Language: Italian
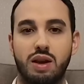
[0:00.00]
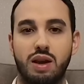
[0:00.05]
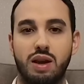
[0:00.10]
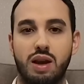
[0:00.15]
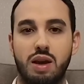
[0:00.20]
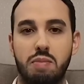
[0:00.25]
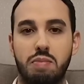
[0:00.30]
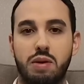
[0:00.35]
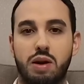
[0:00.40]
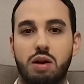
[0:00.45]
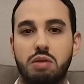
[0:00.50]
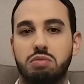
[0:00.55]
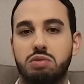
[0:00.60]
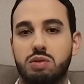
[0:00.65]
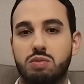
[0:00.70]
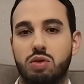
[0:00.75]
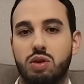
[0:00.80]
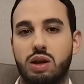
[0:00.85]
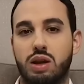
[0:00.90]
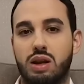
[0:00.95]
e però
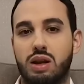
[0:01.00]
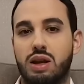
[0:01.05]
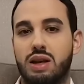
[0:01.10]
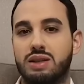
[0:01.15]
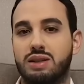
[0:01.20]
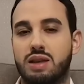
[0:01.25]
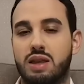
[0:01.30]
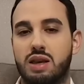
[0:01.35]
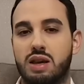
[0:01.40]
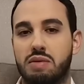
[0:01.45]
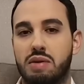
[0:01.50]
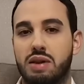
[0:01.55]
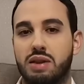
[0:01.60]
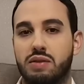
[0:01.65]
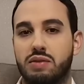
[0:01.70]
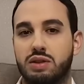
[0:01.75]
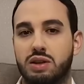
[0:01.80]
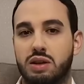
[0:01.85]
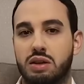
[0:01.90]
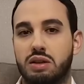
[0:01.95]
diciamo, esteticamente,
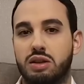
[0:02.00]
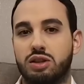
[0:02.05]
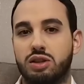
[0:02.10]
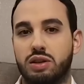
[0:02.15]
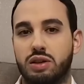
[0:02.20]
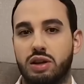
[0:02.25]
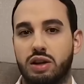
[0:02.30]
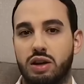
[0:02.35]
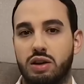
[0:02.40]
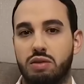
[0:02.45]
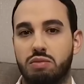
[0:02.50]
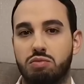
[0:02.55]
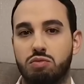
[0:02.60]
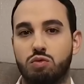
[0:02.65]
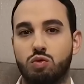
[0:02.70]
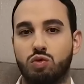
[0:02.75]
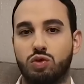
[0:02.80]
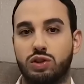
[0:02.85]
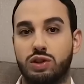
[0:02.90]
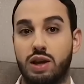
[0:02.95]
fisicamente cioè, era
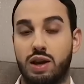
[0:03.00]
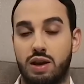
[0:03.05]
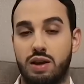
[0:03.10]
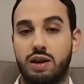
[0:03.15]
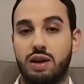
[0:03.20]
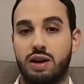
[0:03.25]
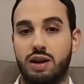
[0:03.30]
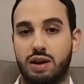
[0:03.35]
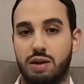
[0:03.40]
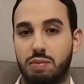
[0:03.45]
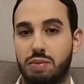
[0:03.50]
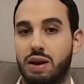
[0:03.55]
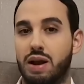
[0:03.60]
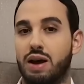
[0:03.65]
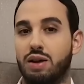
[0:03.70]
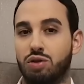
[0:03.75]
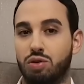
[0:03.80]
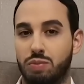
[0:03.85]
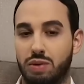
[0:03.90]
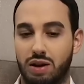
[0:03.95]
un 6, era anche
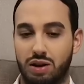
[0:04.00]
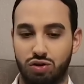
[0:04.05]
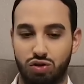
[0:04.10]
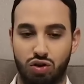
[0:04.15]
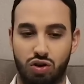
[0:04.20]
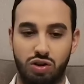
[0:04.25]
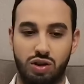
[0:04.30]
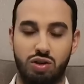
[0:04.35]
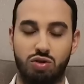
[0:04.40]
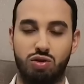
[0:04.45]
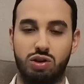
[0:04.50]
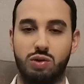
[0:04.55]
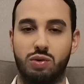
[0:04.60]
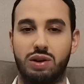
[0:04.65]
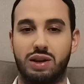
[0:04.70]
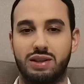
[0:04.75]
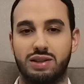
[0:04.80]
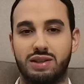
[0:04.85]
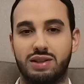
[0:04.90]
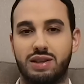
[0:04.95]
pelato per la gioia di tutti
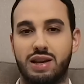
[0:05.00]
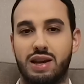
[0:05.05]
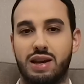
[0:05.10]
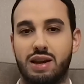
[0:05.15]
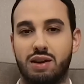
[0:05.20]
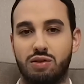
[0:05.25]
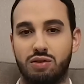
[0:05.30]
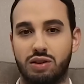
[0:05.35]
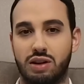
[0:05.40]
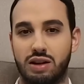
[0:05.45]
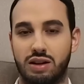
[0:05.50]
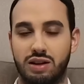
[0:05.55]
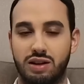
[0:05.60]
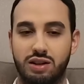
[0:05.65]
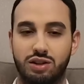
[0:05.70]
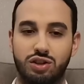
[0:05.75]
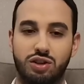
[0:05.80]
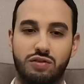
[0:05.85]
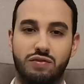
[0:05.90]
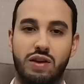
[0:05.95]
quelli che si segano
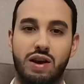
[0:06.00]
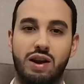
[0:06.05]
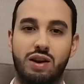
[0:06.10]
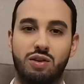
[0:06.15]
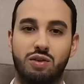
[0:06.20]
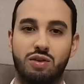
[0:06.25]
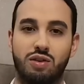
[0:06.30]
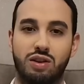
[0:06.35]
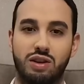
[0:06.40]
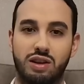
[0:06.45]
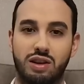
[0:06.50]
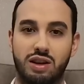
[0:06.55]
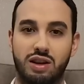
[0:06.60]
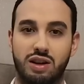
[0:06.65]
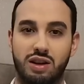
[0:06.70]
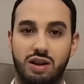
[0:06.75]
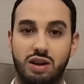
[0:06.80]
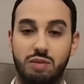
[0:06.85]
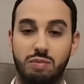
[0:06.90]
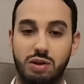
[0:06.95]
nel cervello lì, che
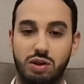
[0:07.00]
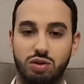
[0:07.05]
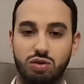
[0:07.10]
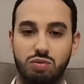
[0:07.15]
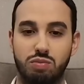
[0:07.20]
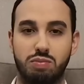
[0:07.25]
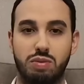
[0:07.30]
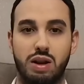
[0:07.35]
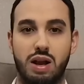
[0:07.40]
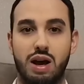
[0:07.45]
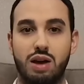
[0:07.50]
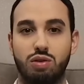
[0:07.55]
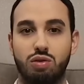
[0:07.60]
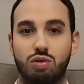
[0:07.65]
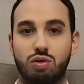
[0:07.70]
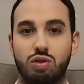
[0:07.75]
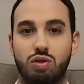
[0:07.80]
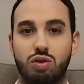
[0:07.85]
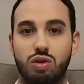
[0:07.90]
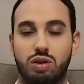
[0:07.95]
ah, ma io sono
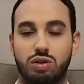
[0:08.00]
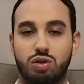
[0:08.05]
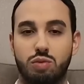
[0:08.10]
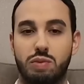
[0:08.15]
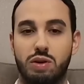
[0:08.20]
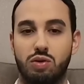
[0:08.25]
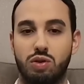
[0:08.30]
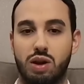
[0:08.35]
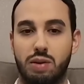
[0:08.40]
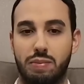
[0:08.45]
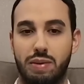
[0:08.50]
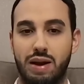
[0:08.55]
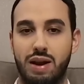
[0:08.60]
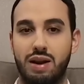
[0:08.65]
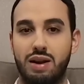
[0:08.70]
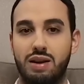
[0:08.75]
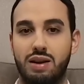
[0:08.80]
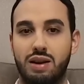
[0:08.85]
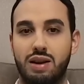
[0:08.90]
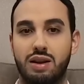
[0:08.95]
pelato, no, che sto perdendo i
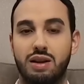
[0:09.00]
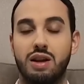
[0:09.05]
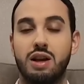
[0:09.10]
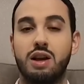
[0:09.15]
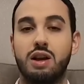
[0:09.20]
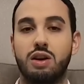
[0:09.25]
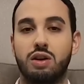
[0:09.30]
capelli,